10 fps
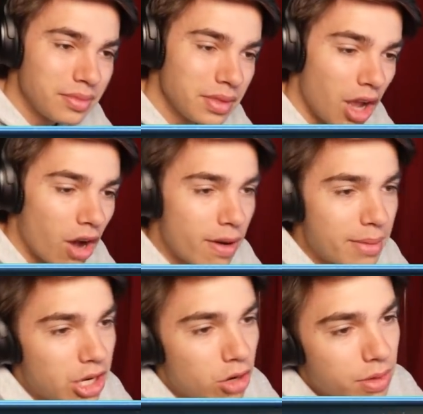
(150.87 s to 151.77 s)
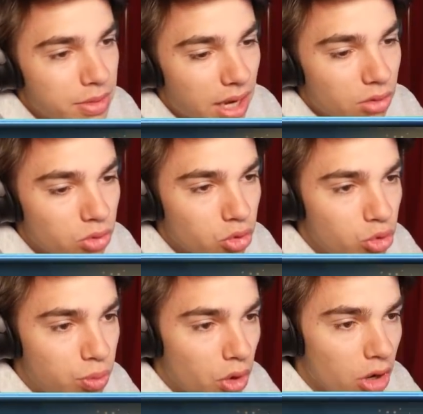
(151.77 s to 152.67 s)
On va mettre le baby dragon du
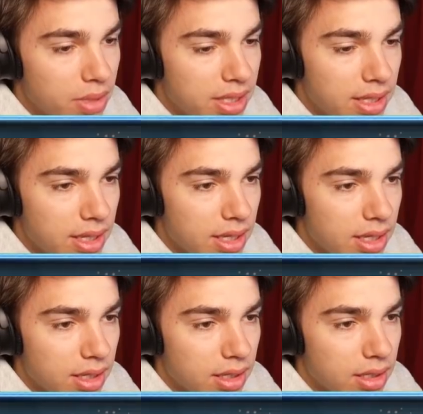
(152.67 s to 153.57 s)
coup pour l'embêter.